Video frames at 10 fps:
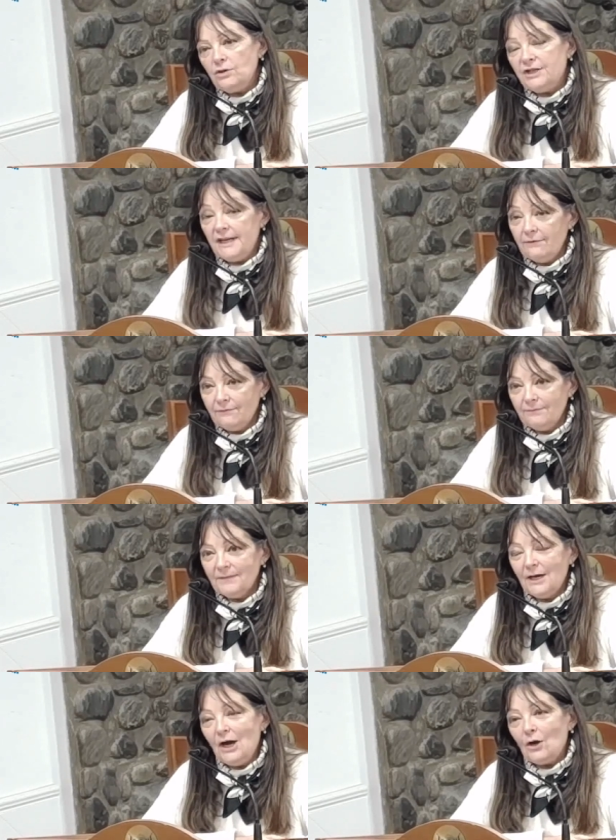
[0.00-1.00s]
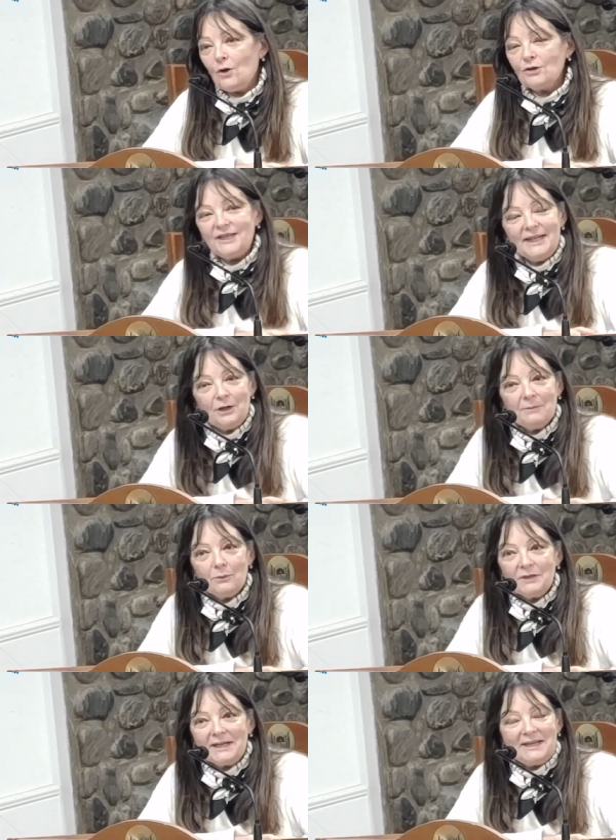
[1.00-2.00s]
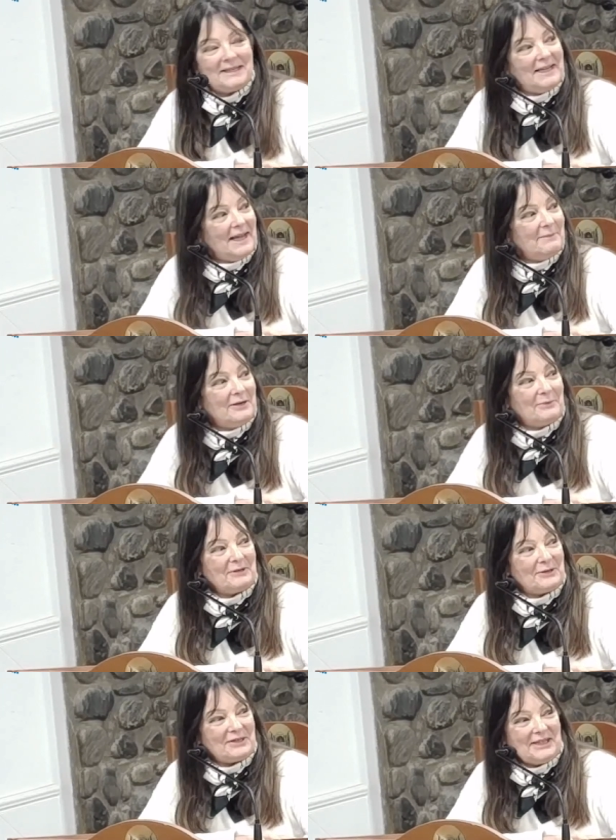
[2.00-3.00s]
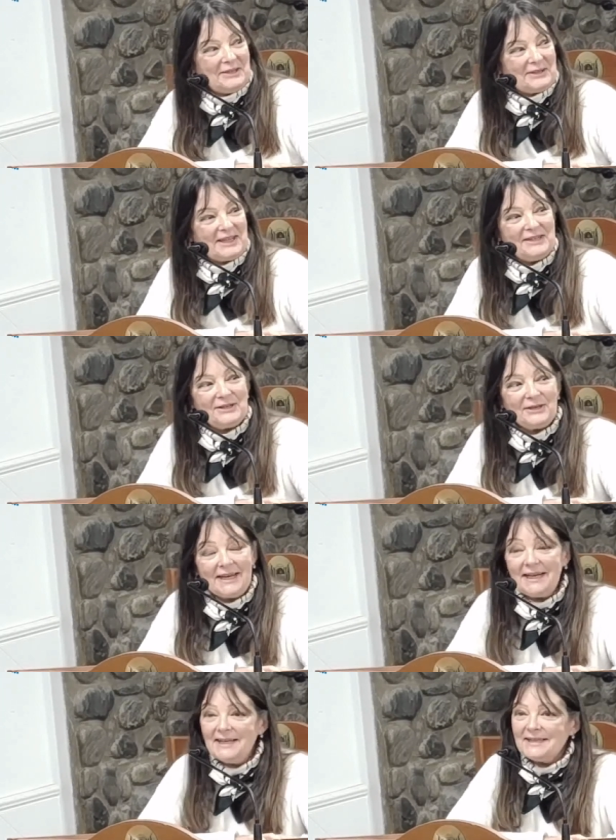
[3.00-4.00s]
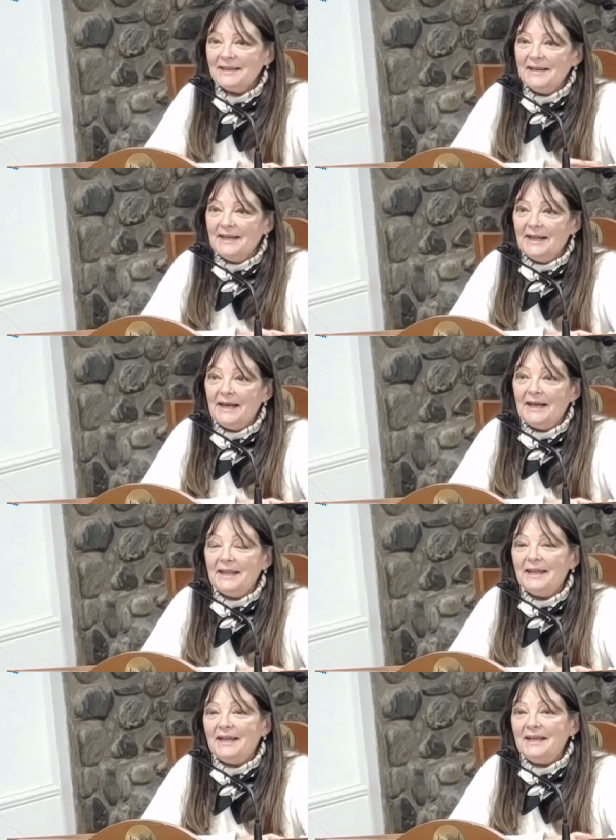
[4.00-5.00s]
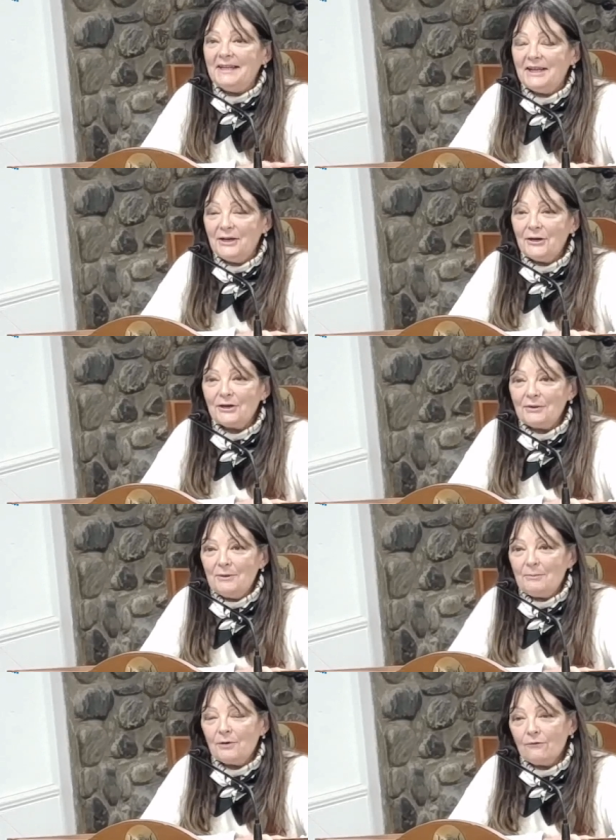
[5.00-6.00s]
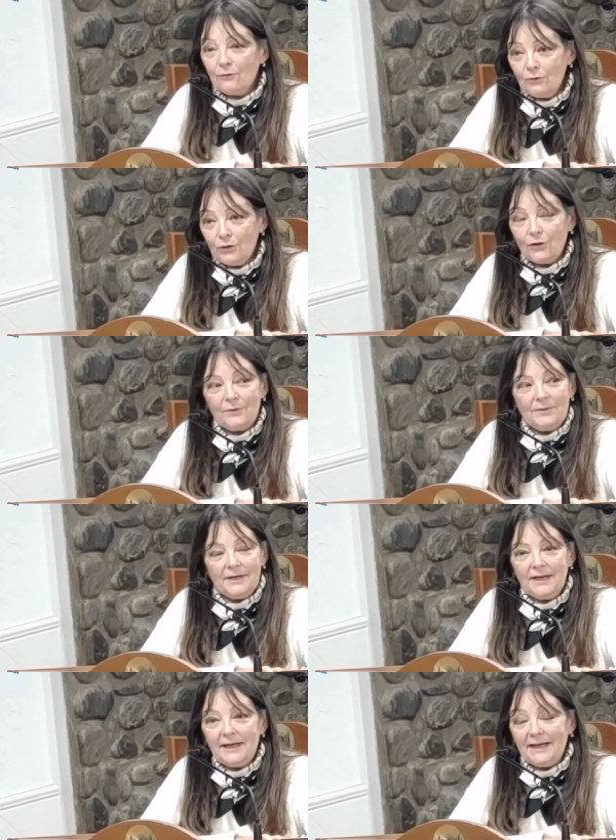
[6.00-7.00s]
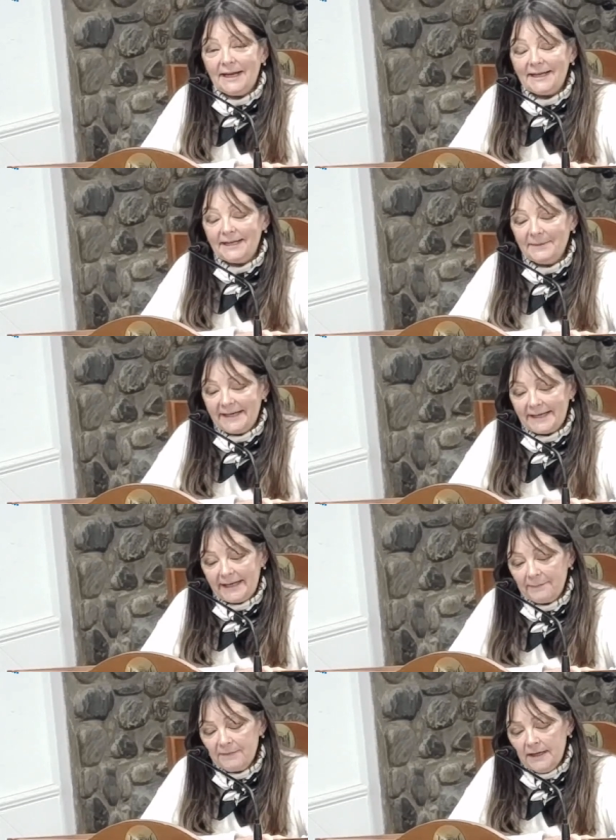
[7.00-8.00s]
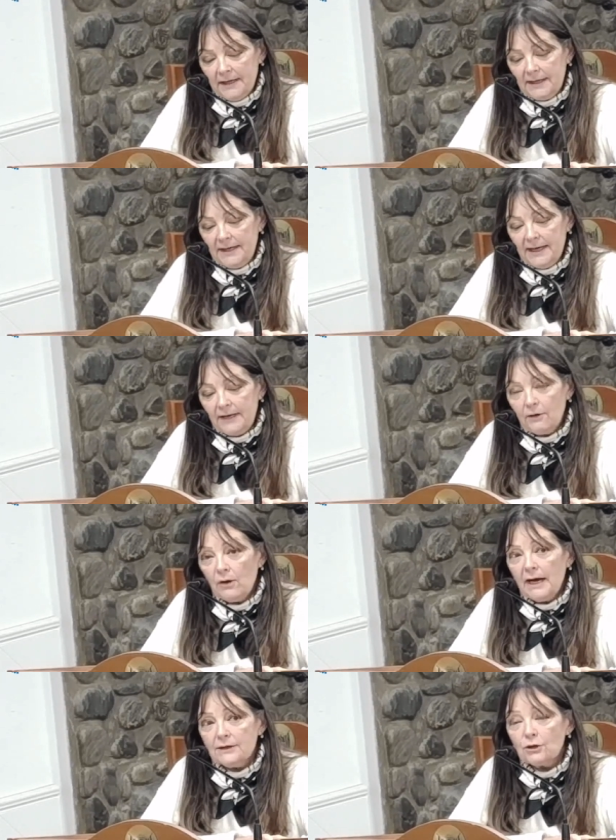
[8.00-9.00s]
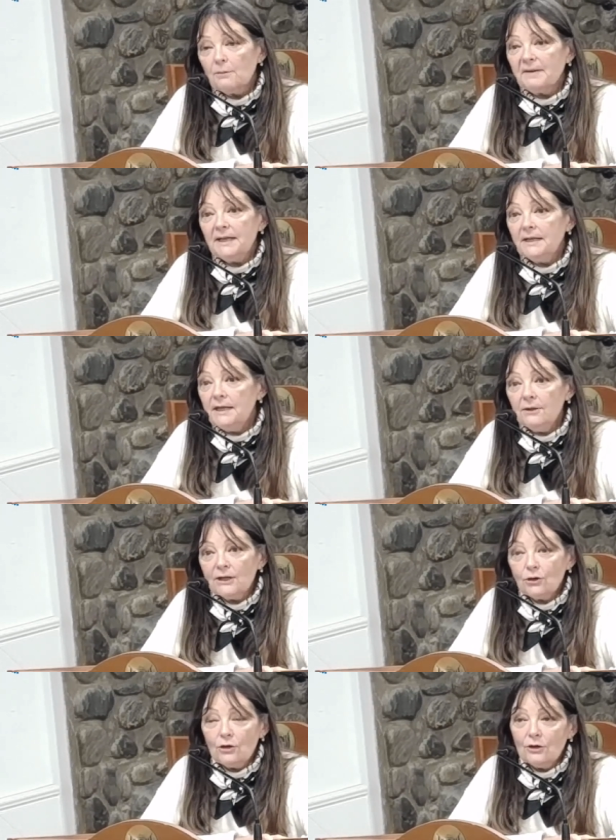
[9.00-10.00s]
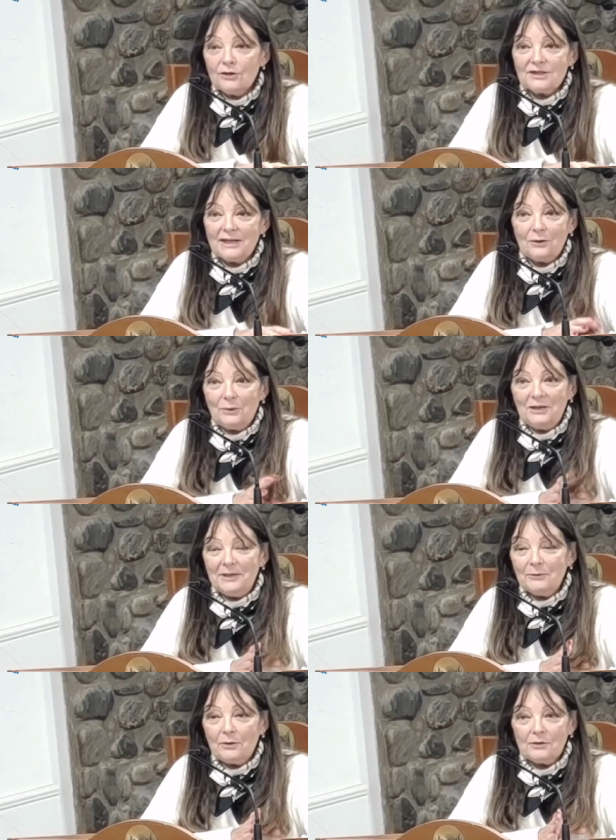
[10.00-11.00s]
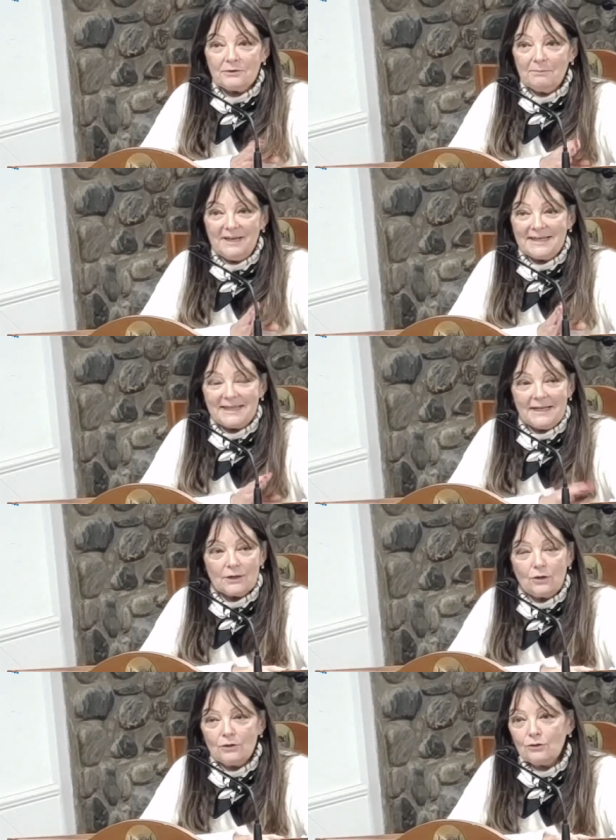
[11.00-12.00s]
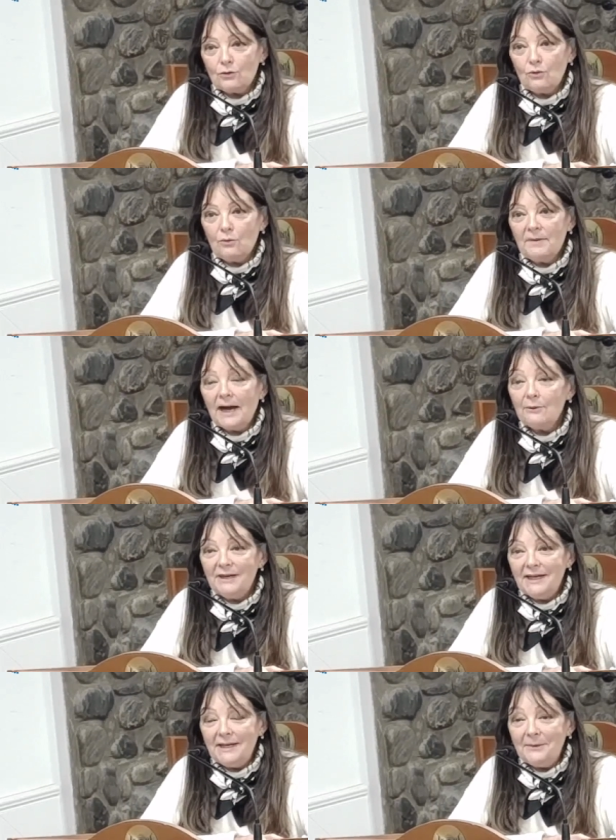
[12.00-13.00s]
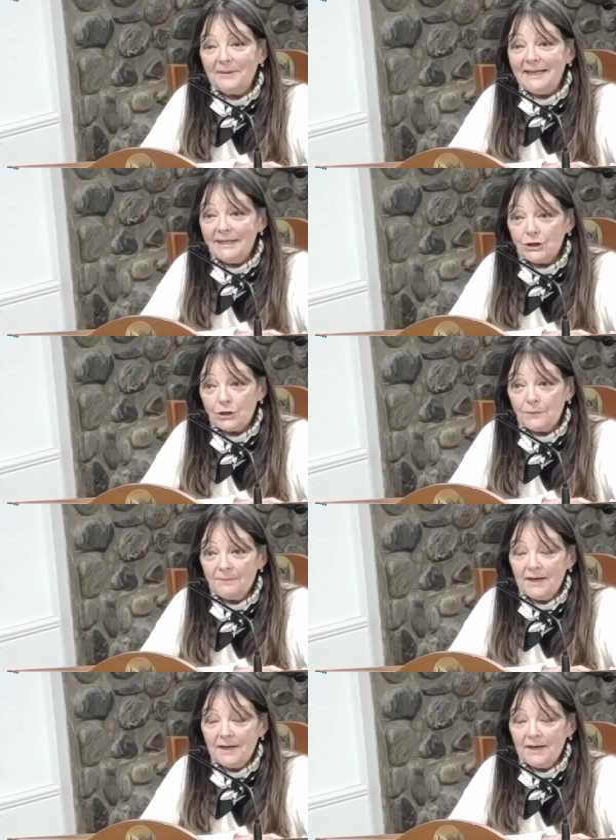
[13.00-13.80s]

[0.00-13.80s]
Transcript: chef, cocinero, me gusta decirles a mí, cocineros tradicionales eh, del interior profundo de Catamarca quien nos ha sorprendido a todos en los últimos meses con su brownie belicho